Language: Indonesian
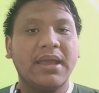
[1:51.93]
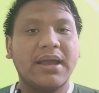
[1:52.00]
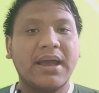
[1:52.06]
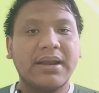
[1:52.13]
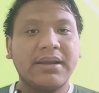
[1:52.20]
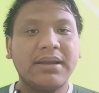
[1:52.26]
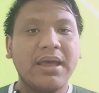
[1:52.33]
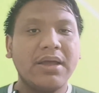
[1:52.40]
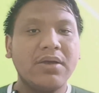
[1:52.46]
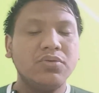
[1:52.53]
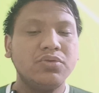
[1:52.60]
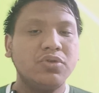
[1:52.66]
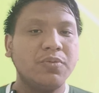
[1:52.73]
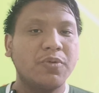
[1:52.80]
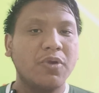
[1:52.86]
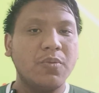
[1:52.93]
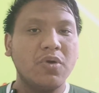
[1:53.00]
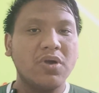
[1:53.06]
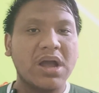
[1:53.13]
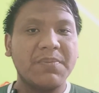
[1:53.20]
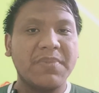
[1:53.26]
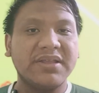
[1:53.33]
Karena untuk
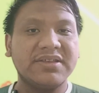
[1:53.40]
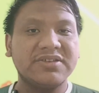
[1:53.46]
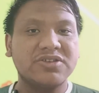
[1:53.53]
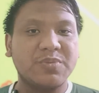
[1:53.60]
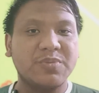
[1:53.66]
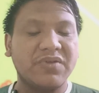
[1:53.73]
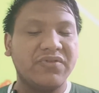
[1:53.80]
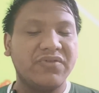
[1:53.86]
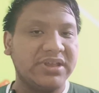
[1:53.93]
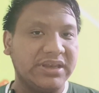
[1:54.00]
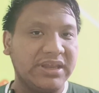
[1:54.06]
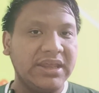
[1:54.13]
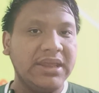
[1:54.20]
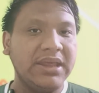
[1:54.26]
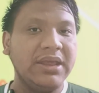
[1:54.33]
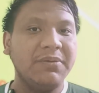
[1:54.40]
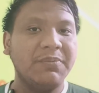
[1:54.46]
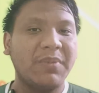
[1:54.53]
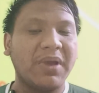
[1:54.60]
promo kampanye Shopee Food ini